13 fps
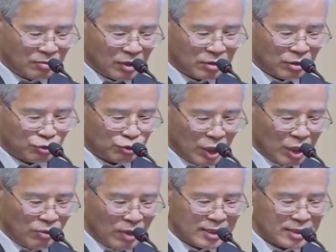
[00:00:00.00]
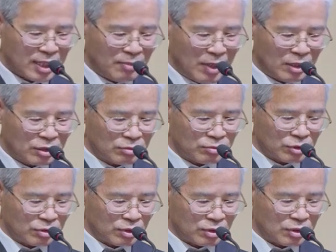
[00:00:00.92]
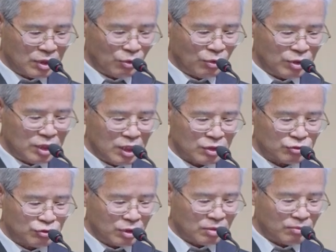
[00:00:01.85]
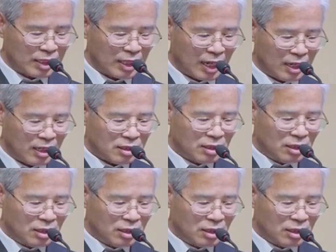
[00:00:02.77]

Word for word: 넘어서 죄와 사망으로부터 영원히 구원받아